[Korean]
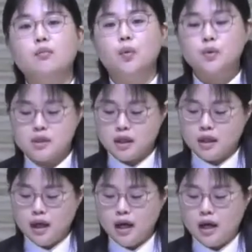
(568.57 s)

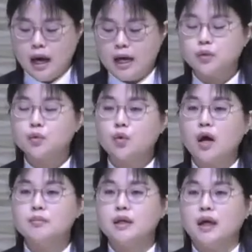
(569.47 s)
모세가 아론과
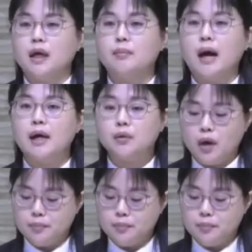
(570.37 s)
함께 바로